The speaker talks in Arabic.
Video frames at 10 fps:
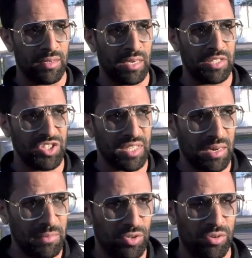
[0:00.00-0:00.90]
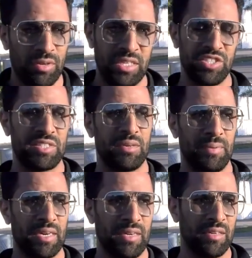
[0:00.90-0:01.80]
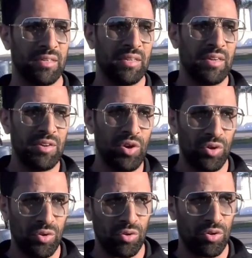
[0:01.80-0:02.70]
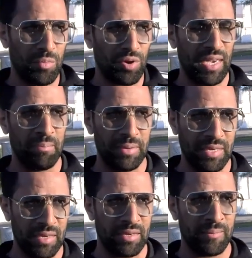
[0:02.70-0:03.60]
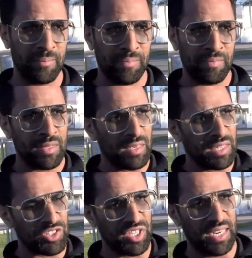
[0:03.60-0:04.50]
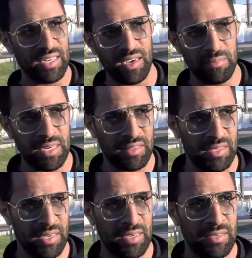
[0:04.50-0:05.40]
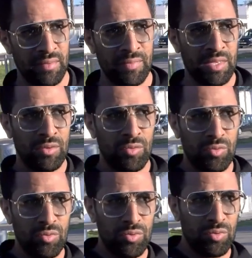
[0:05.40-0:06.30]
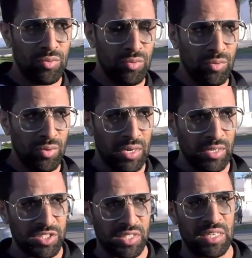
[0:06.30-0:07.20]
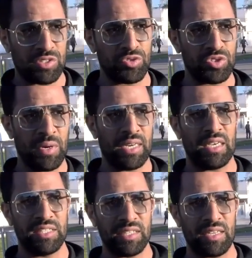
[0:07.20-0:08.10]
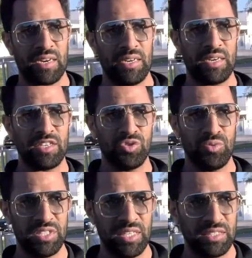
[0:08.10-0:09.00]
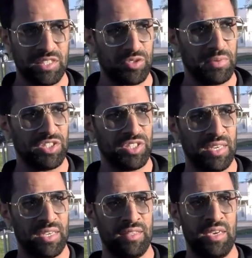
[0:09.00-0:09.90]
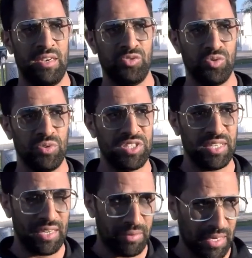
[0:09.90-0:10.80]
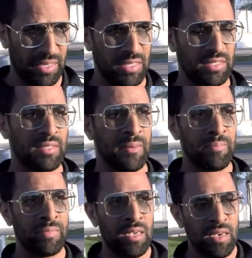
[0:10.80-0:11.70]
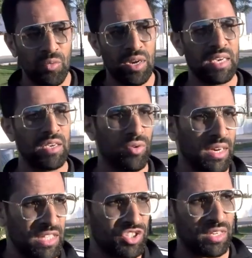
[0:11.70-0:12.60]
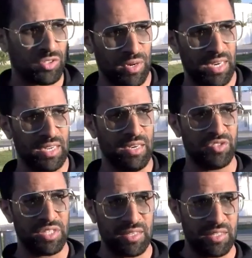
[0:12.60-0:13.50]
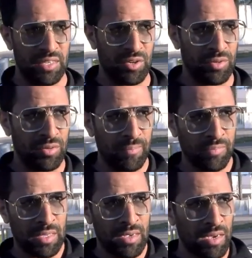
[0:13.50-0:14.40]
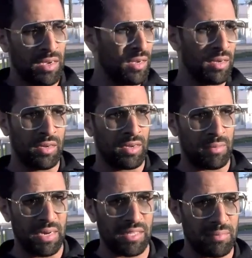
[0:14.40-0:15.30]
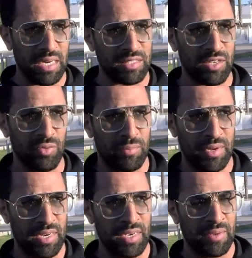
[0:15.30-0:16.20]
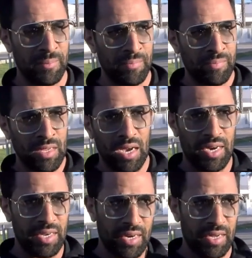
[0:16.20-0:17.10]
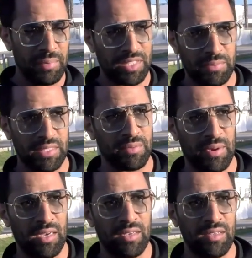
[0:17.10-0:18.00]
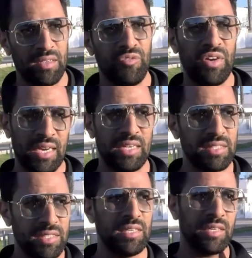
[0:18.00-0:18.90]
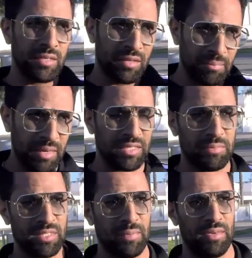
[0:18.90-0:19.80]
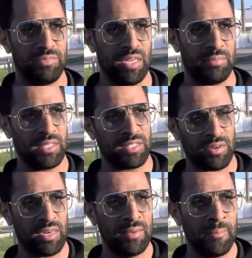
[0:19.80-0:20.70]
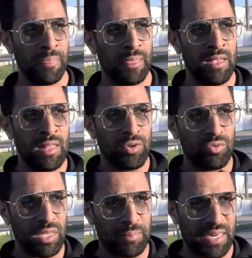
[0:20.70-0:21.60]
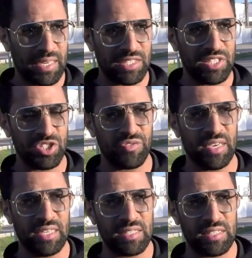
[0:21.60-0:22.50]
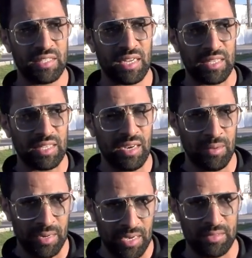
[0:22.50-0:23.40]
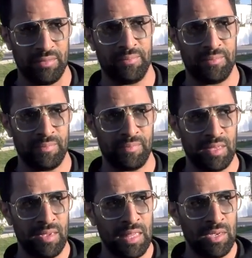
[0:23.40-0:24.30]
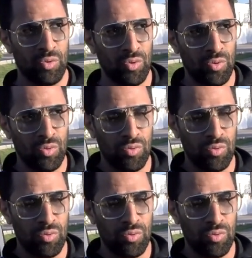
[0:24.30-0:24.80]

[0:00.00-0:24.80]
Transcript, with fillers: هذا الشيء كامل قلت له الله يجازيك بخير نحلوا الامور حبيا رجع لي الامانه ديالي ولا تقدر تخرج بواحد الاعتذار انك سويتي لي سمعه الشركه ديالي وسويتيني انا مع الناس ولا كيقول لي جري طوالك اللي في جهدك ديرو آه راه ما عندك غتصور مني انا راه غنبات من الصباح فعلا السيد بات من الصباح مشى لبلاصه اخرى ودابا راه كنكتشف ان السيد راه دخل البلاد و...